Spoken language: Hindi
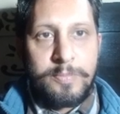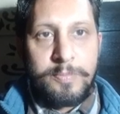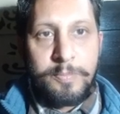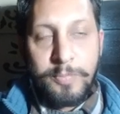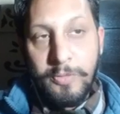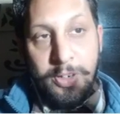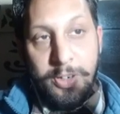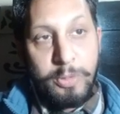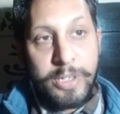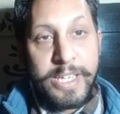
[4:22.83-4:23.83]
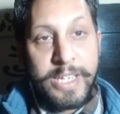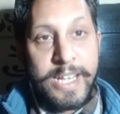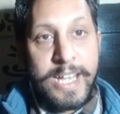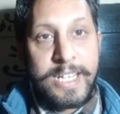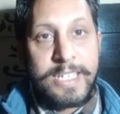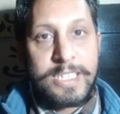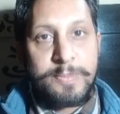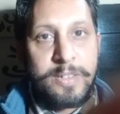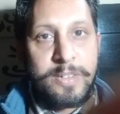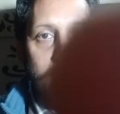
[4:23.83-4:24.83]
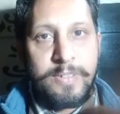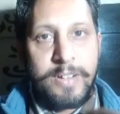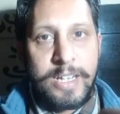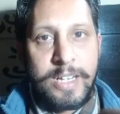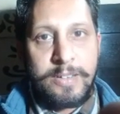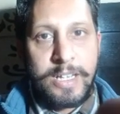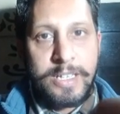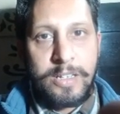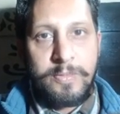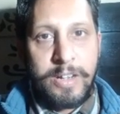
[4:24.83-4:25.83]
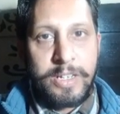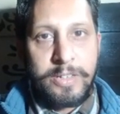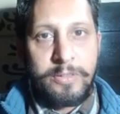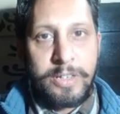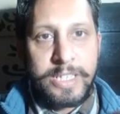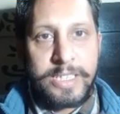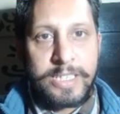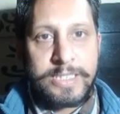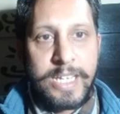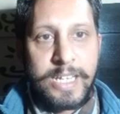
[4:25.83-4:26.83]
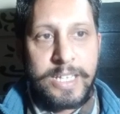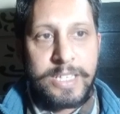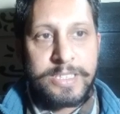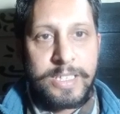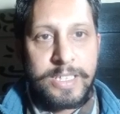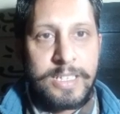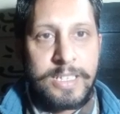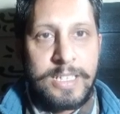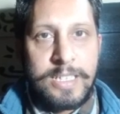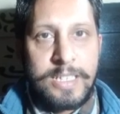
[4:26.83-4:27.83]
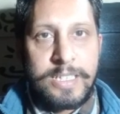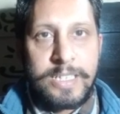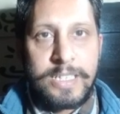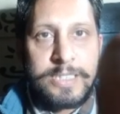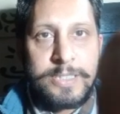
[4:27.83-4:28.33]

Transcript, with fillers: प्रॉफिट बुकिंग ही आएगी इसमें वन हंड्रेड और वन ट्वेंटी तक जाएगा ये शेयर ठीक है जी